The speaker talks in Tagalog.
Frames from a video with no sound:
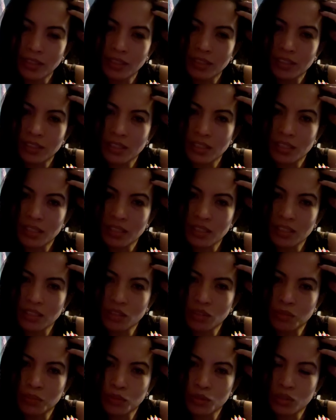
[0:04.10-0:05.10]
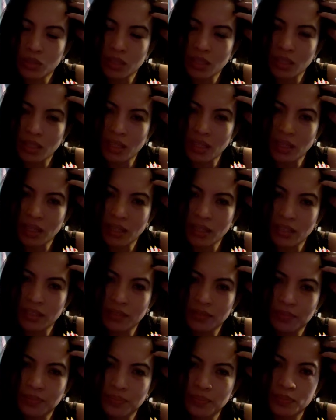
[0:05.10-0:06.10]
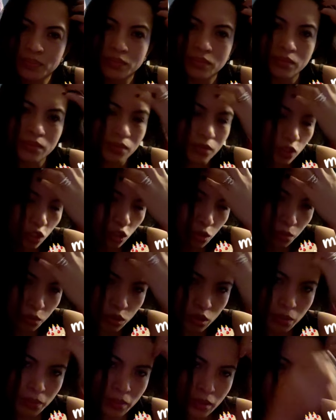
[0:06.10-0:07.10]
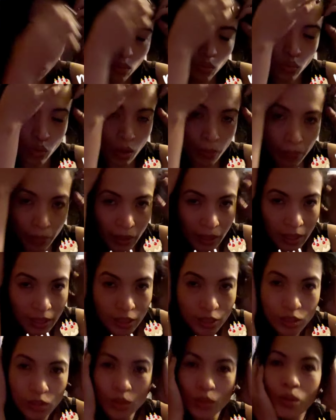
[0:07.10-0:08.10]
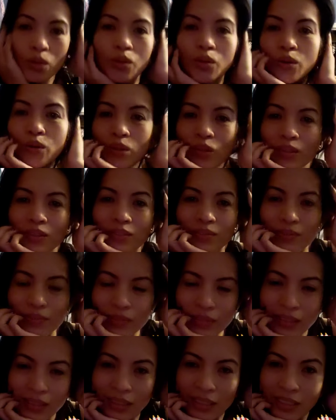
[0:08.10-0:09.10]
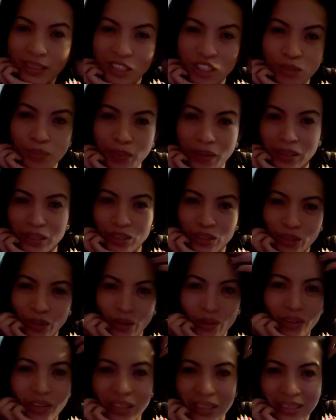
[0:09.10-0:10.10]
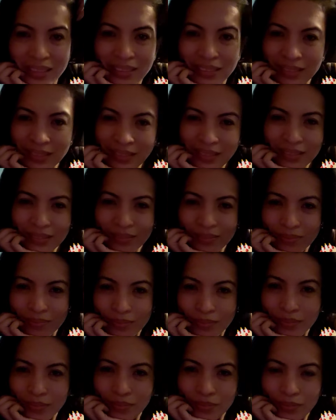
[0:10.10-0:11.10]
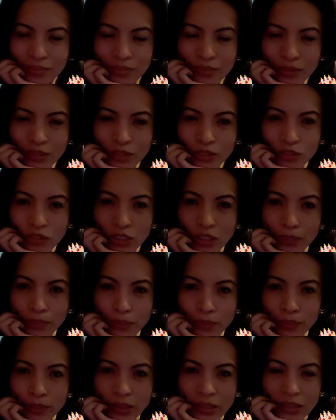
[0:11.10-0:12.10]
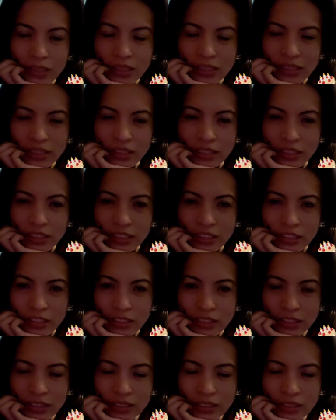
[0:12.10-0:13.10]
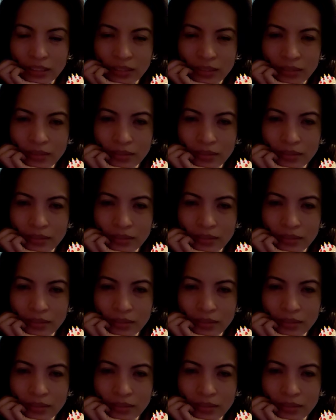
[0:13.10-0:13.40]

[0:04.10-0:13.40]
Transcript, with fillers: Hi sis, kumusta? Kumusta man akong gwapa nga igsoon? Na akong Espanyol. Mm -mm. Hoy, happy birthday sis.